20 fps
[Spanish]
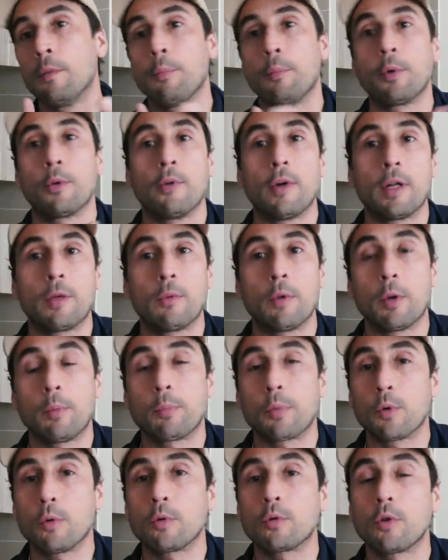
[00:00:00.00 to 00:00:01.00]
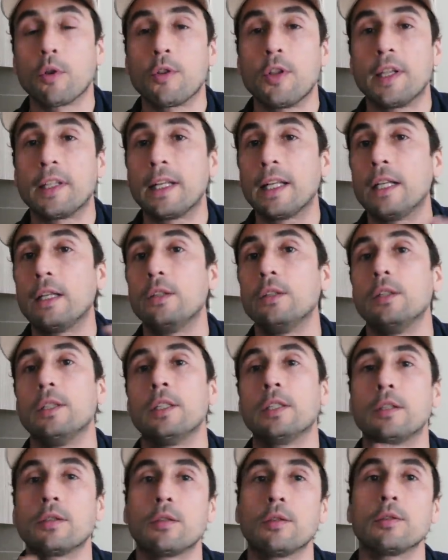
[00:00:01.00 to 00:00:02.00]
probar nuevos productos de atado.
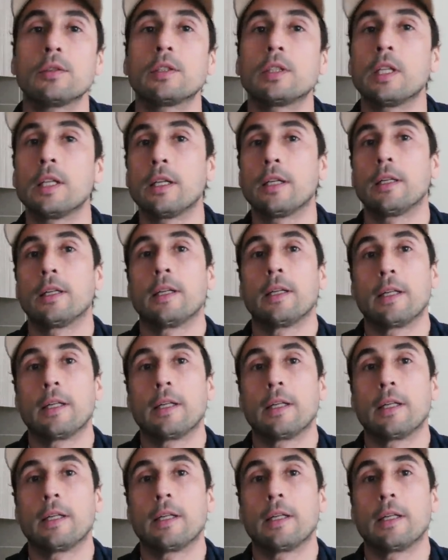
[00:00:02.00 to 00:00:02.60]
Entonces